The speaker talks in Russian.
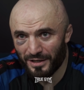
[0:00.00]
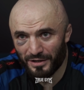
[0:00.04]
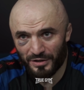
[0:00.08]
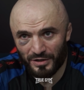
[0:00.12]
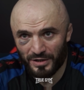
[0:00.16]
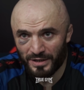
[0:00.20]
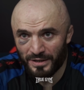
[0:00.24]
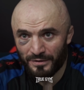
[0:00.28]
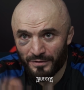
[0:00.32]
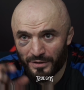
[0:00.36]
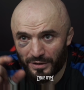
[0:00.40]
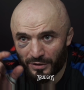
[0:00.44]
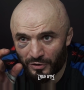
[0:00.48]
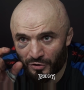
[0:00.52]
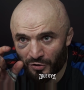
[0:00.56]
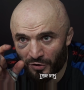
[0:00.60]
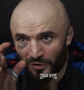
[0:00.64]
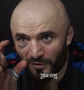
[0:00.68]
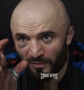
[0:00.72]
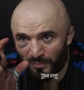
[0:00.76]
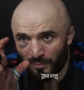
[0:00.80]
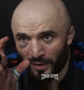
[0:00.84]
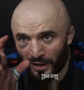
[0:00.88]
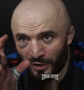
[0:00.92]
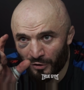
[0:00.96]
Ты не видел, что
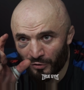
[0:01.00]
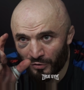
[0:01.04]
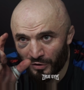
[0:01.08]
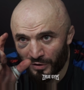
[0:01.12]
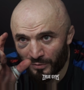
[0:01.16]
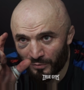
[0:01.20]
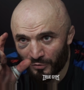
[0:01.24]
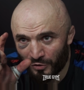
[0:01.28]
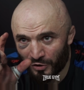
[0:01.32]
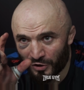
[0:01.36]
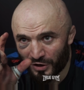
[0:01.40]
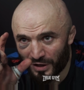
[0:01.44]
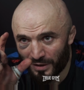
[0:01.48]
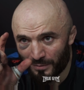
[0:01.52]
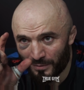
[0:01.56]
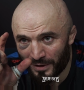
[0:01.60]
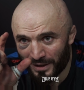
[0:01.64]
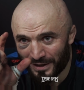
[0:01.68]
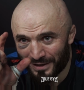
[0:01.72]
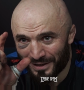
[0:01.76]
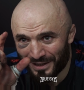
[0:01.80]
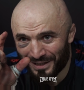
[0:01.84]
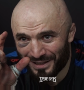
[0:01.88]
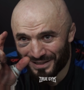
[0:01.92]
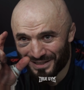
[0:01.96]
ли, в бою немножко
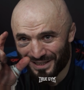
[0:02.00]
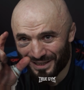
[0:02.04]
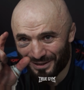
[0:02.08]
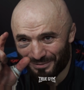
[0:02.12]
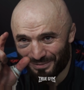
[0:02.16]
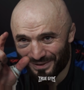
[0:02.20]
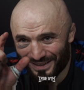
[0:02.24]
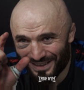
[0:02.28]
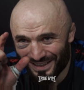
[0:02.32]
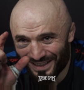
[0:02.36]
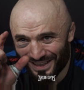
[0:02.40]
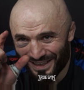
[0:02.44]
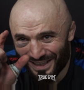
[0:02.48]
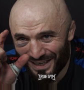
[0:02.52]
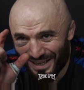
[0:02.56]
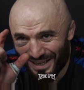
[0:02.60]
мои глаза были